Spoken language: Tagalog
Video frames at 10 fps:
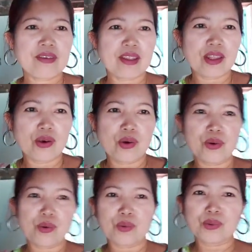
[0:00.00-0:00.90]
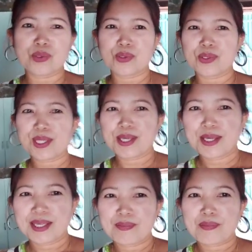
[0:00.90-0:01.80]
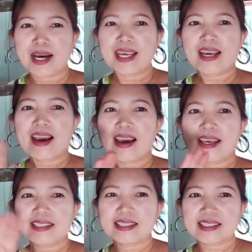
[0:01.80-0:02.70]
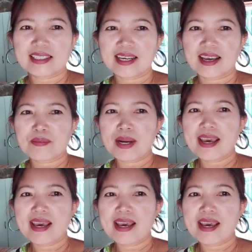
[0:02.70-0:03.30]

videos. Bye guys! God